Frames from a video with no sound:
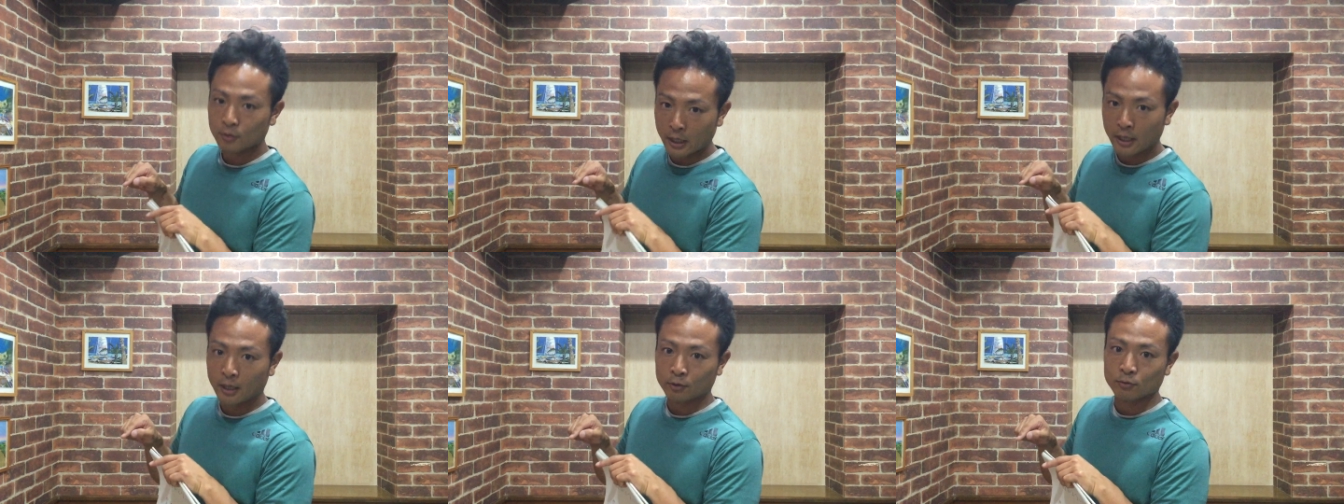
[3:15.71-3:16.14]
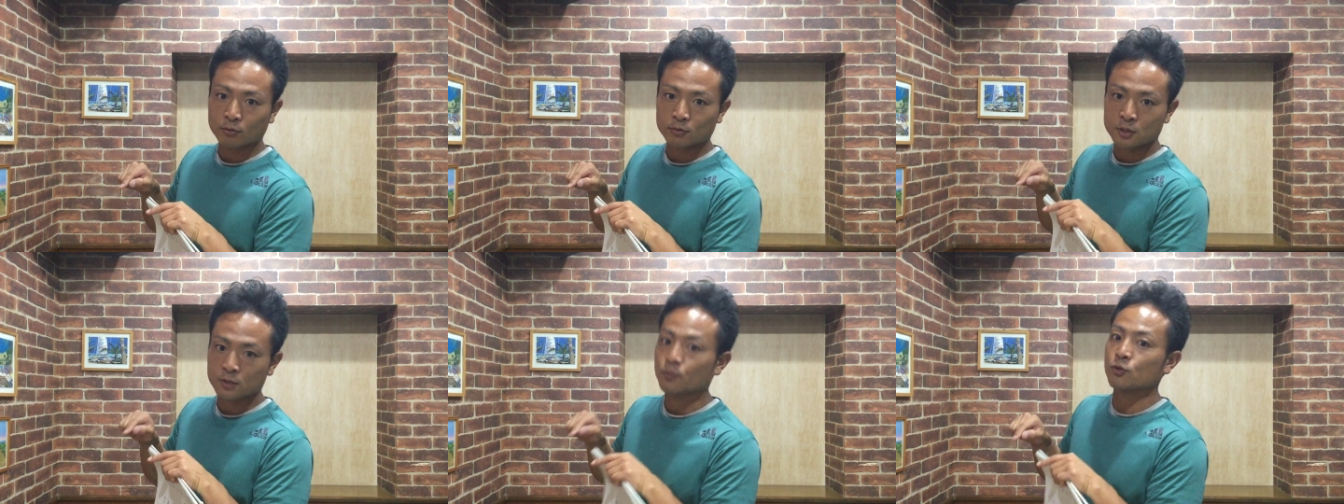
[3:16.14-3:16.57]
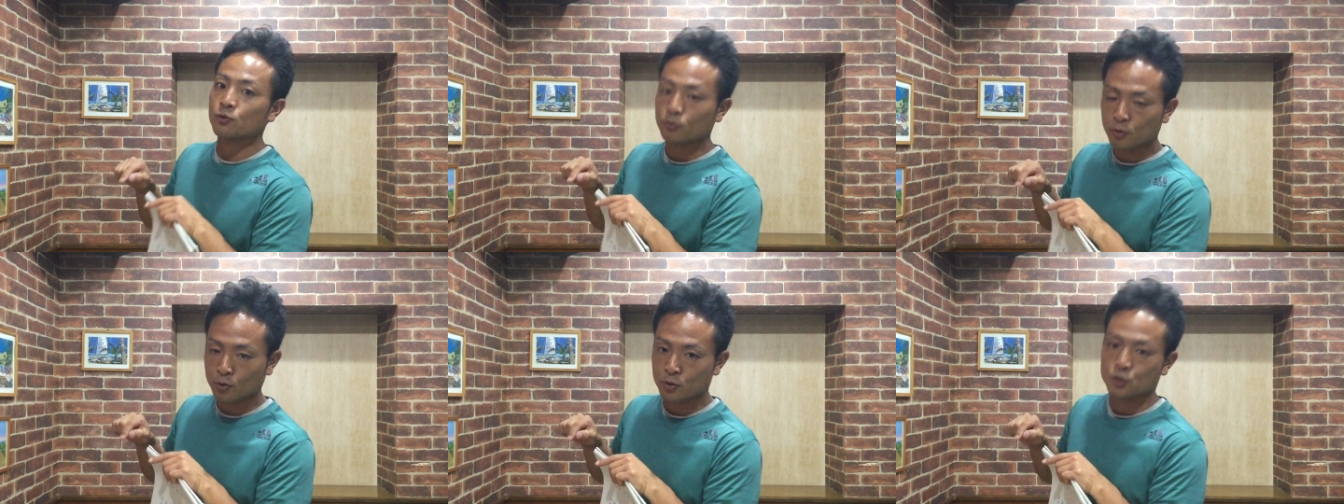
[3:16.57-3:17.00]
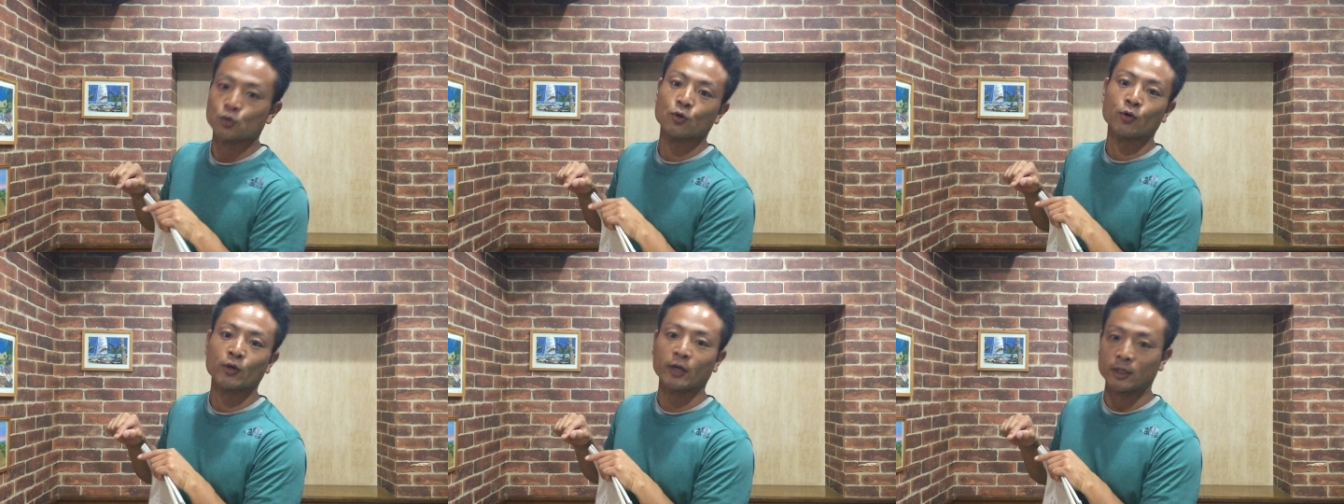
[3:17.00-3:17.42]
えあと質問よろし
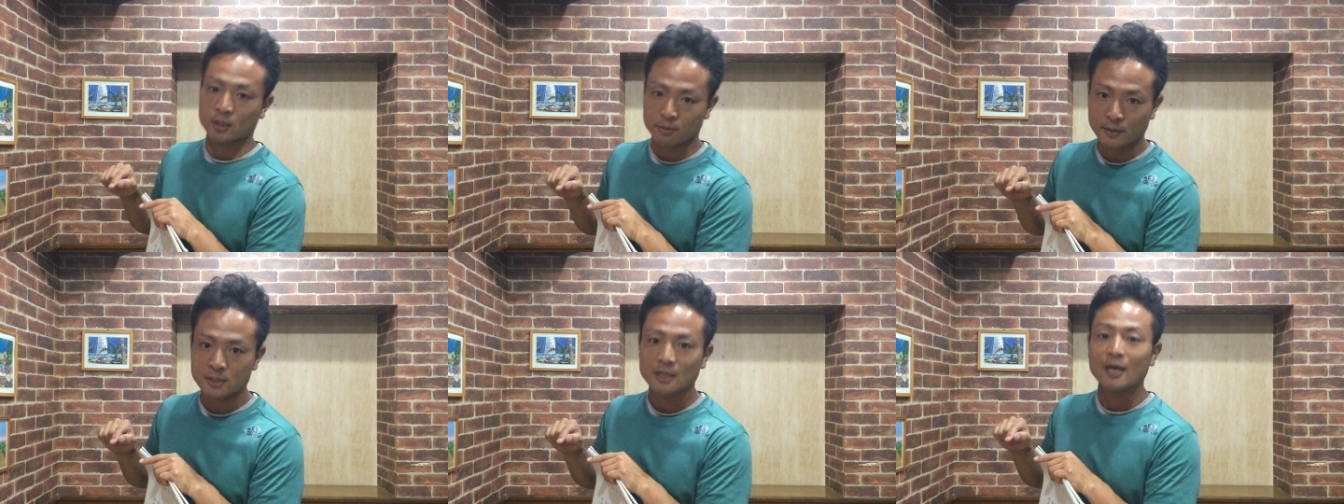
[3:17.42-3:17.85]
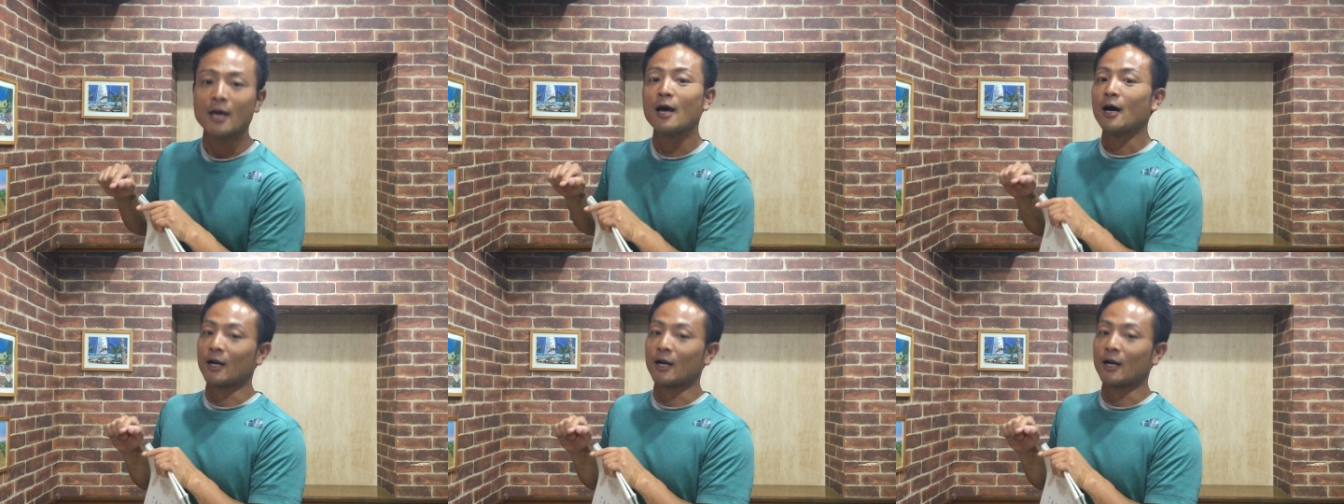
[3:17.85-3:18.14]
くお願いいたします。